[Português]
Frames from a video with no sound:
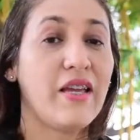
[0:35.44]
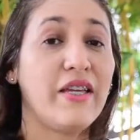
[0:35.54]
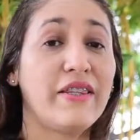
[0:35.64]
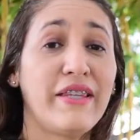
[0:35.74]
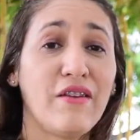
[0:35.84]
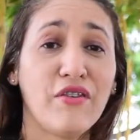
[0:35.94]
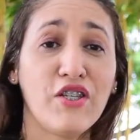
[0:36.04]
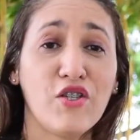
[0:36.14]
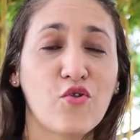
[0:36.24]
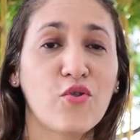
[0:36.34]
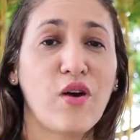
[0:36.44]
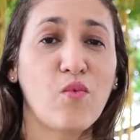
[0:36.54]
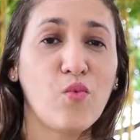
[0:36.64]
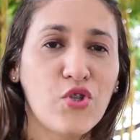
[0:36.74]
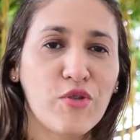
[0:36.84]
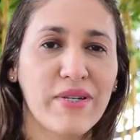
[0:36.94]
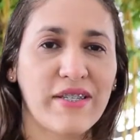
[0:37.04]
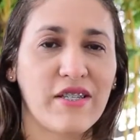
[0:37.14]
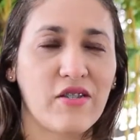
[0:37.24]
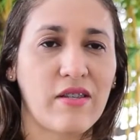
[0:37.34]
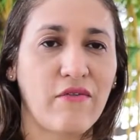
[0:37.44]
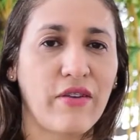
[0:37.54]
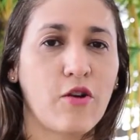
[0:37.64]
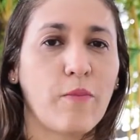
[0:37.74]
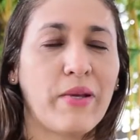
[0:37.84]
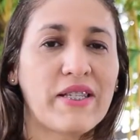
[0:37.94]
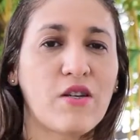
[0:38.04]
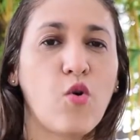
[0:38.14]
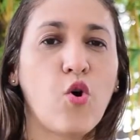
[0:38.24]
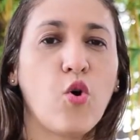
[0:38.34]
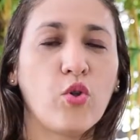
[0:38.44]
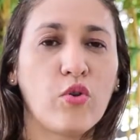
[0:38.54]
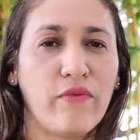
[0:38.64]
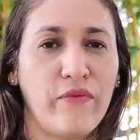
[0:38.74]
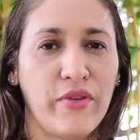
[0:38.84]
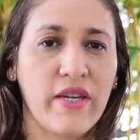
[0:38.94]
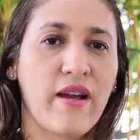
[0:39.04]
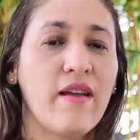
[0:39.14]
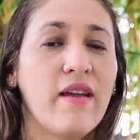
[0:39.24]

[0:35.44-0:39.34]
e teve início na última sexta-feira a Operação Rodovia,